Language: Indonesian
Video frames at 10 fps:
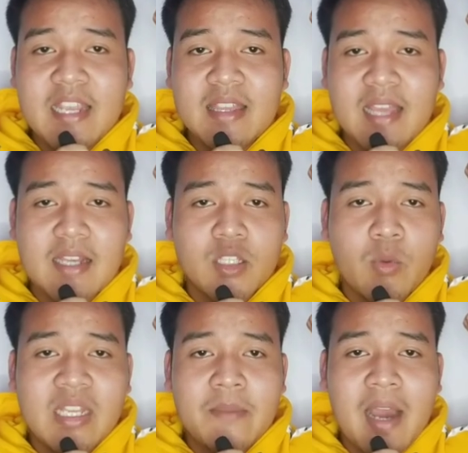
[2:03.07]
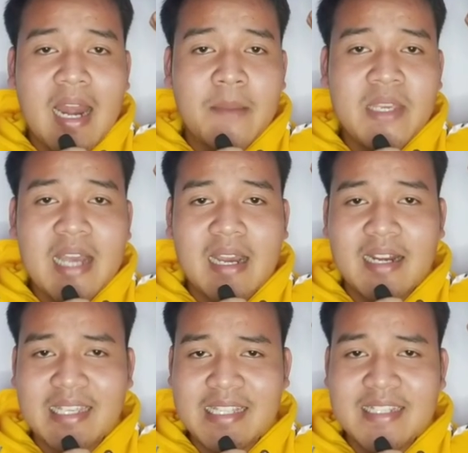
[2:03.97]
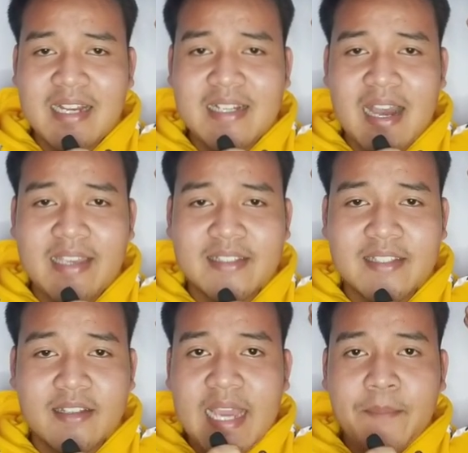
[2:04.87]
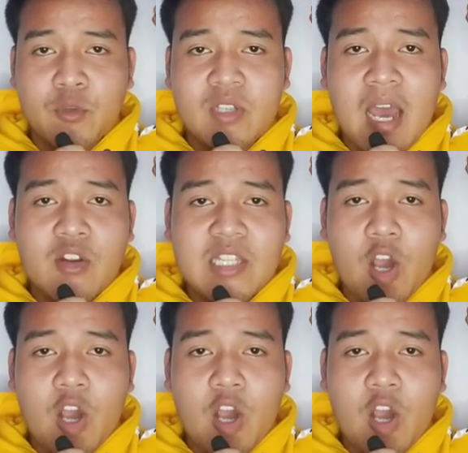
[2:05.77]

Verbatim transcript: ternyata cowok ini mengalami gagal ginjal guys. Dia pun harus